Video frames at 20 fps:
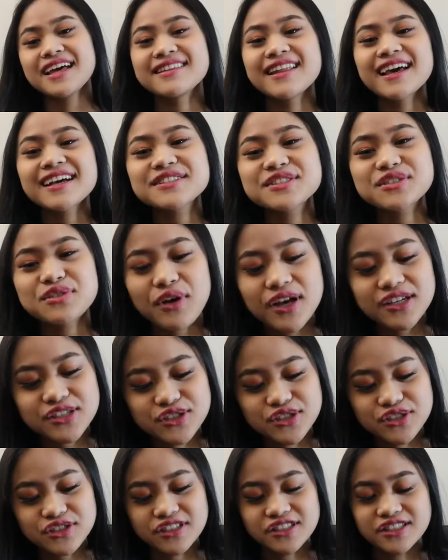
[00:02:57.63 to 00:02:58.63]
Next
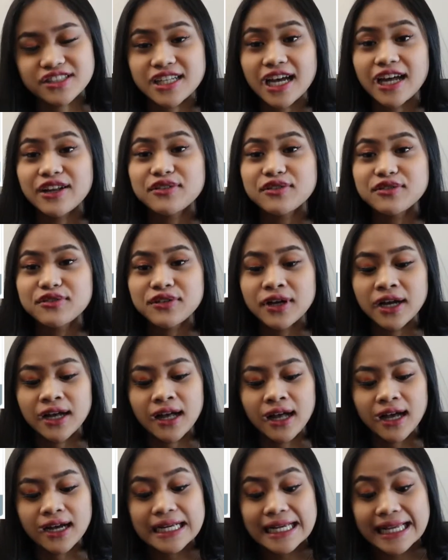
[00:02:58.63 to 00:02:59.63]
questions. Anong
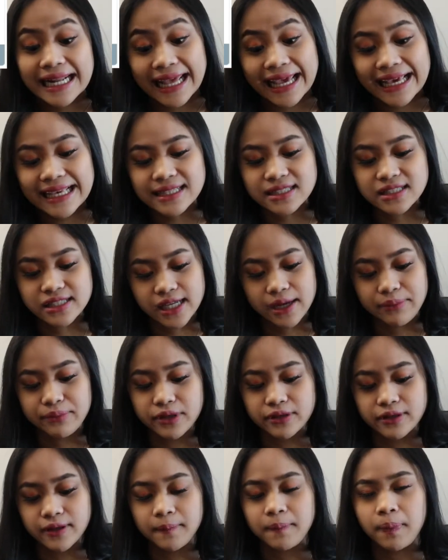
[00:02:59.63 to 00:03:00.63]
grade,
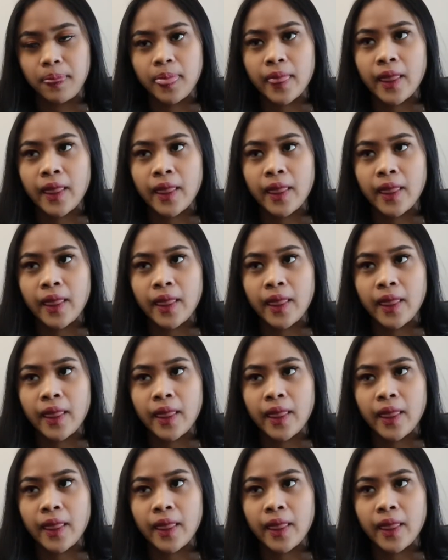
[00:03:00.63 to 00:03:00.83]
sabi niya?